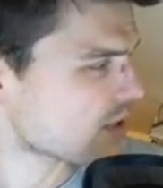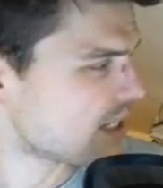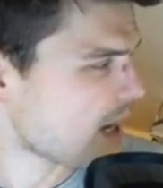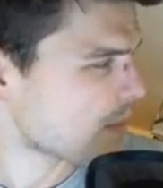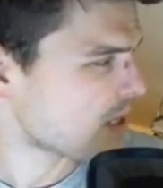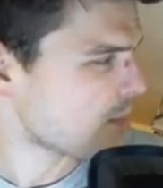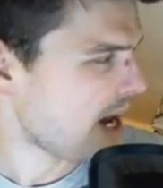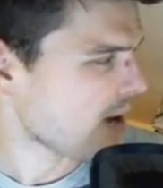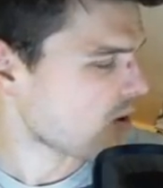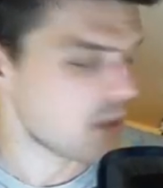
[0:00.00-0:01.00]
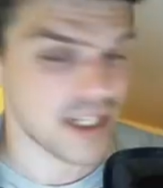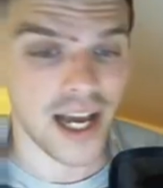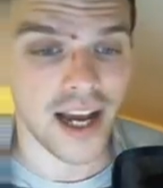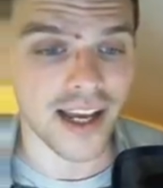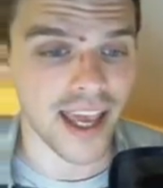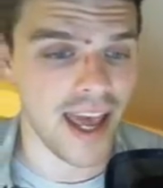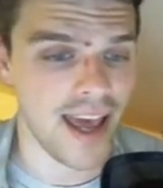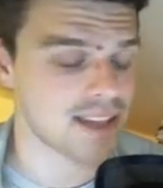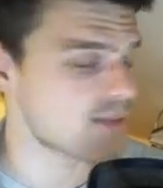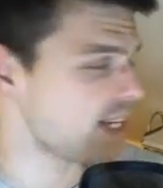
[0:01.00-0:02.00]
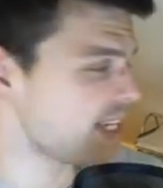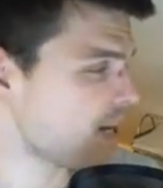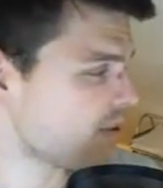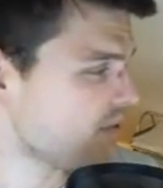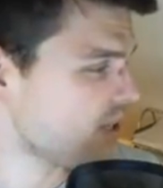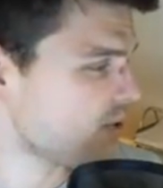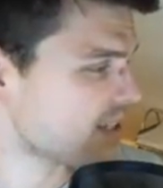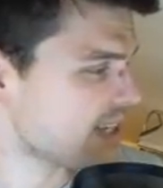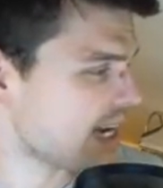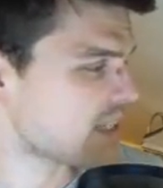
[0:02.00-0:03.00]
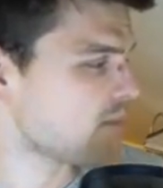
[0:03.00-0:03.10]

ich habe hier ein paar Kommentare geherzt, weil ich habe in dem Video gesagt,